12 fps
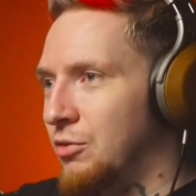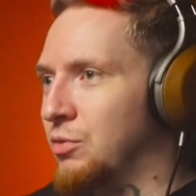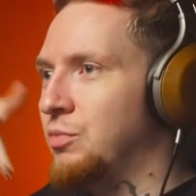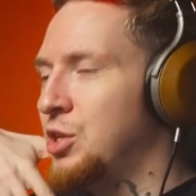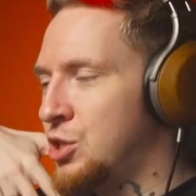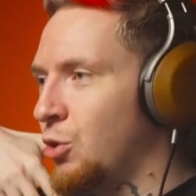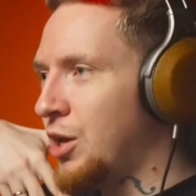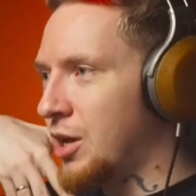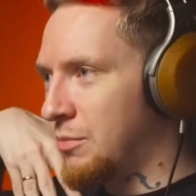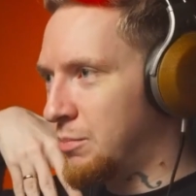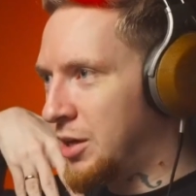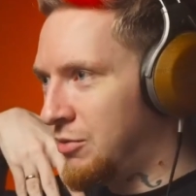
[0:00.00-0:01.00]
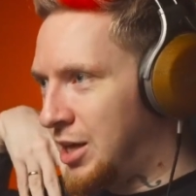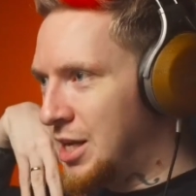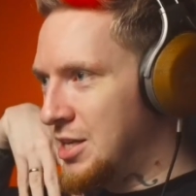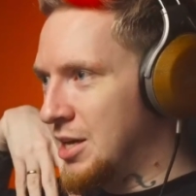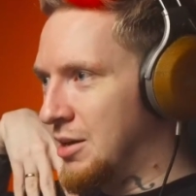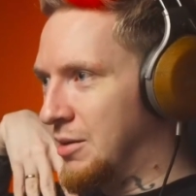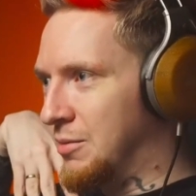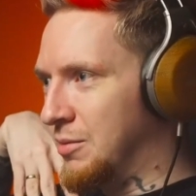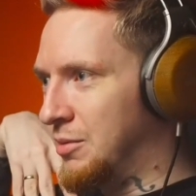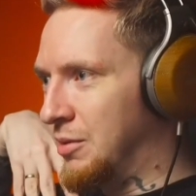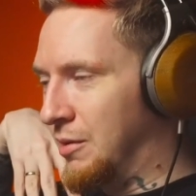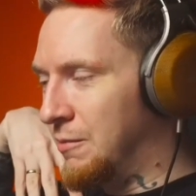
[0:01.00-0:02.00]
история появления
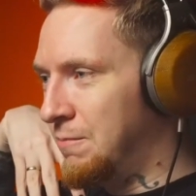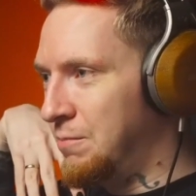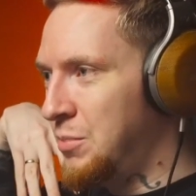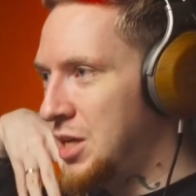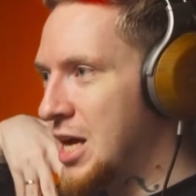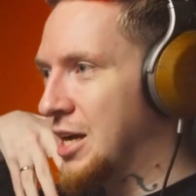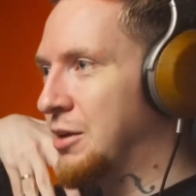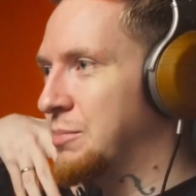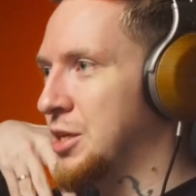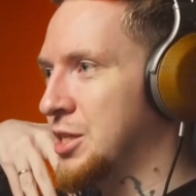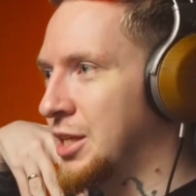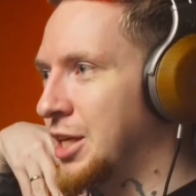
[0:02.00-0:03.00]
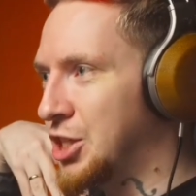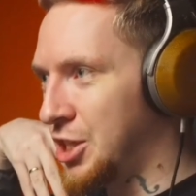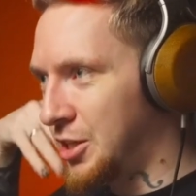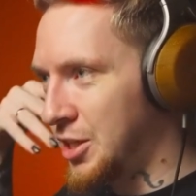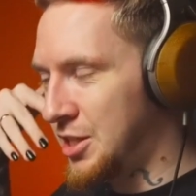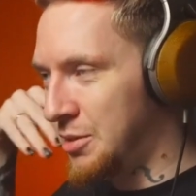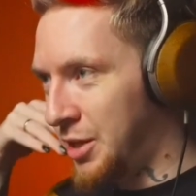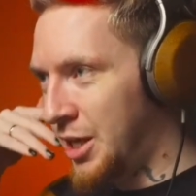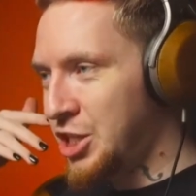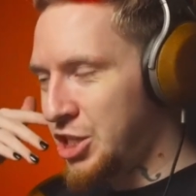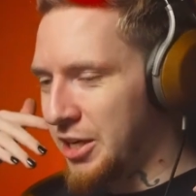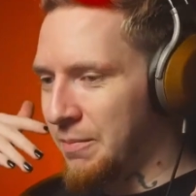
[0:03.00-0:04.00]
э, меня как персонажа на
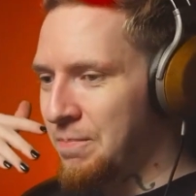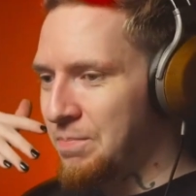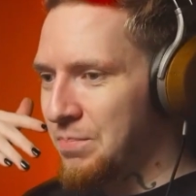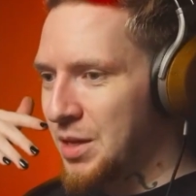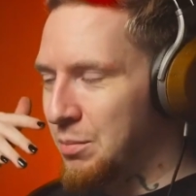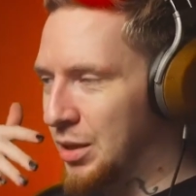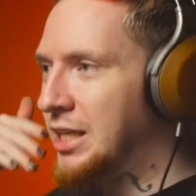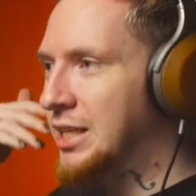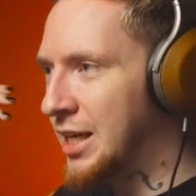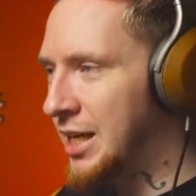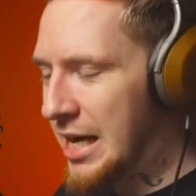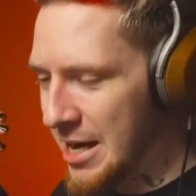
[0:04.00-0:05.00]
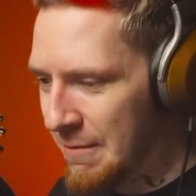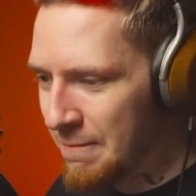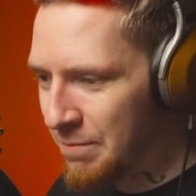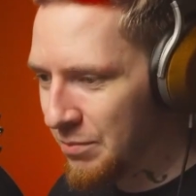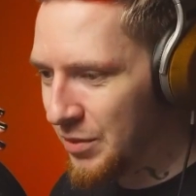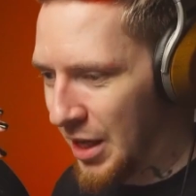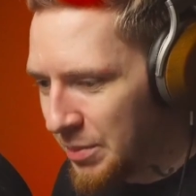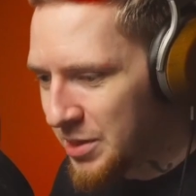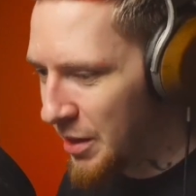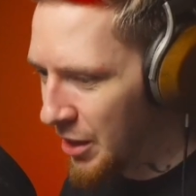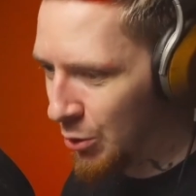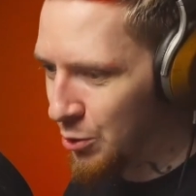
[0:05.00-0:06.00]
семнашке была такая. Я
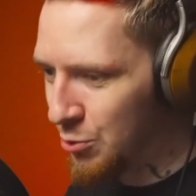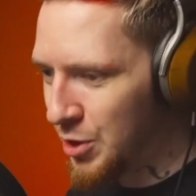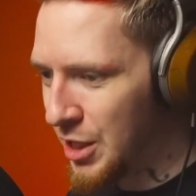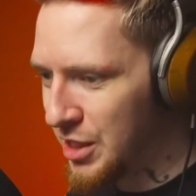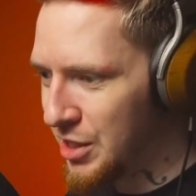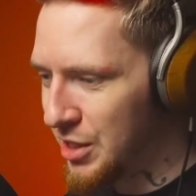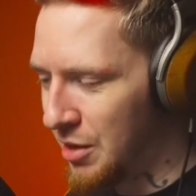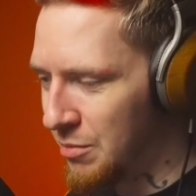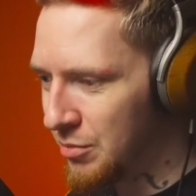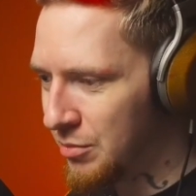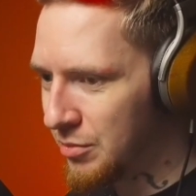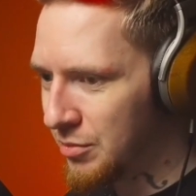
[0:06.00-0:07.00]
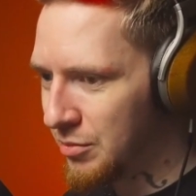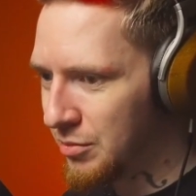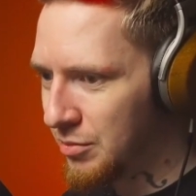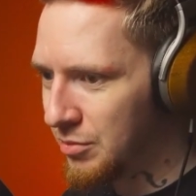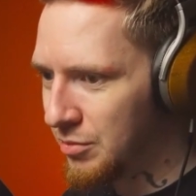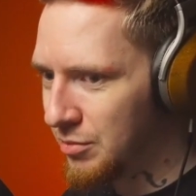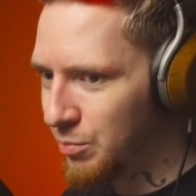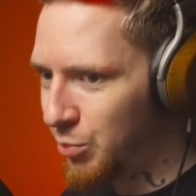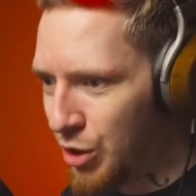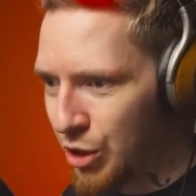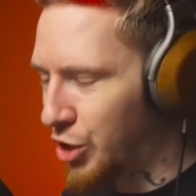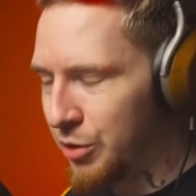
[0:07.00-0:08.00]
посмотрел какой-то судейский стрим.
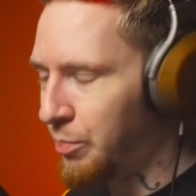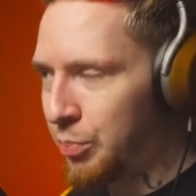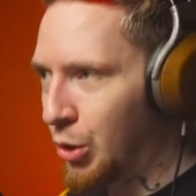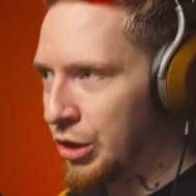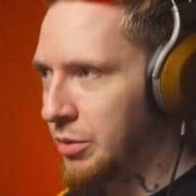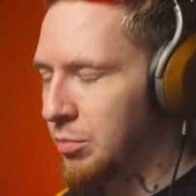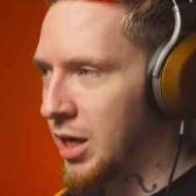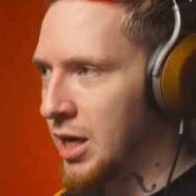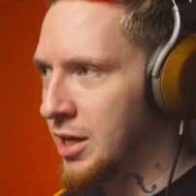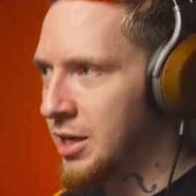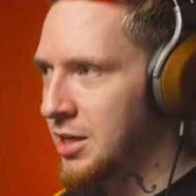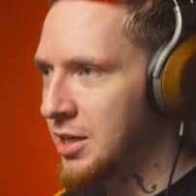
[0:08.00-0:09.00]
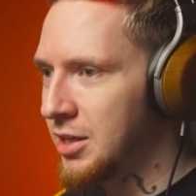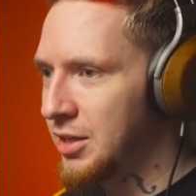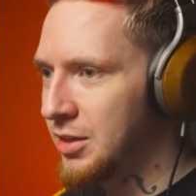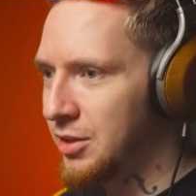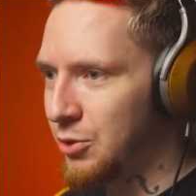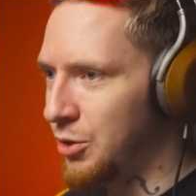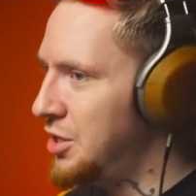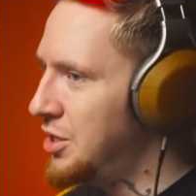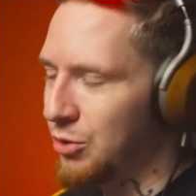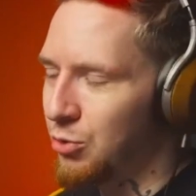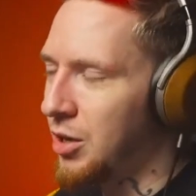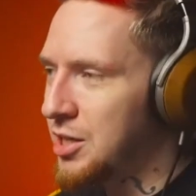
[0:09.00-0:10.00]
Понял, что это полный мрак. Такой,
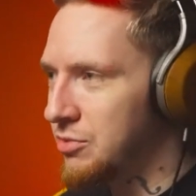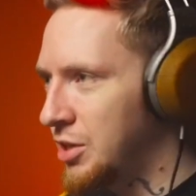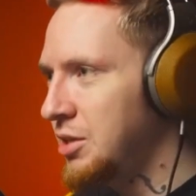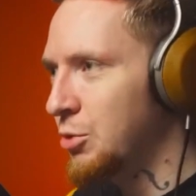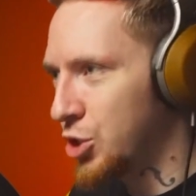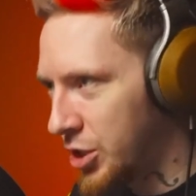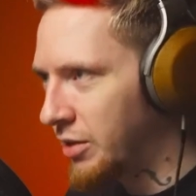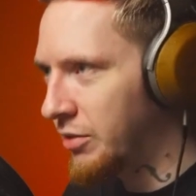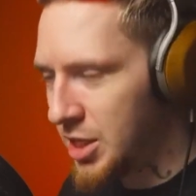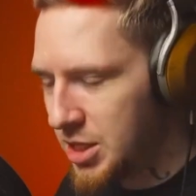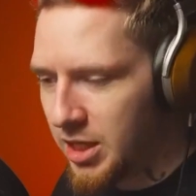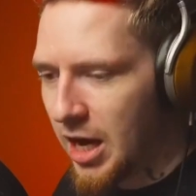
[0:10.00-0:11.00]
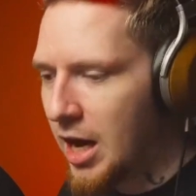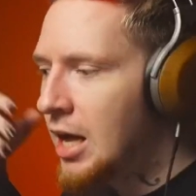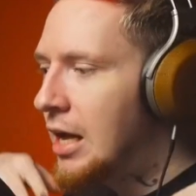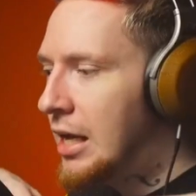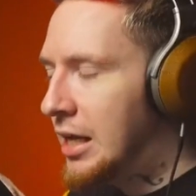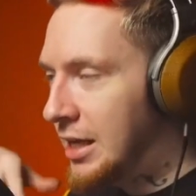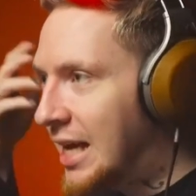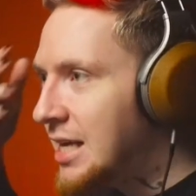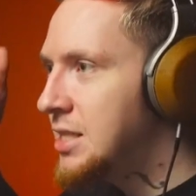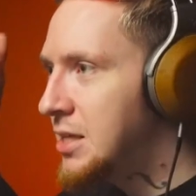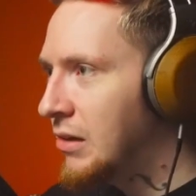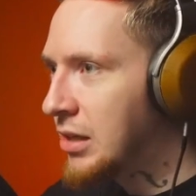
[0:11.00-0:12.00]
нет, ну раз вы не можете, давайте я. Я
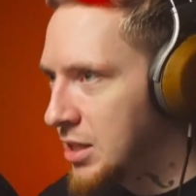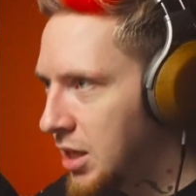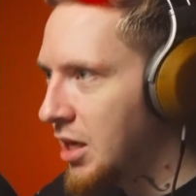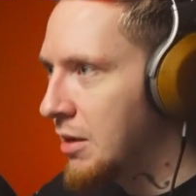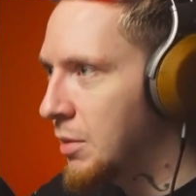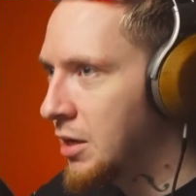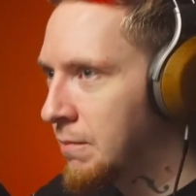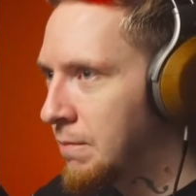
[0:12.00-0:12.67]
сделал стримы,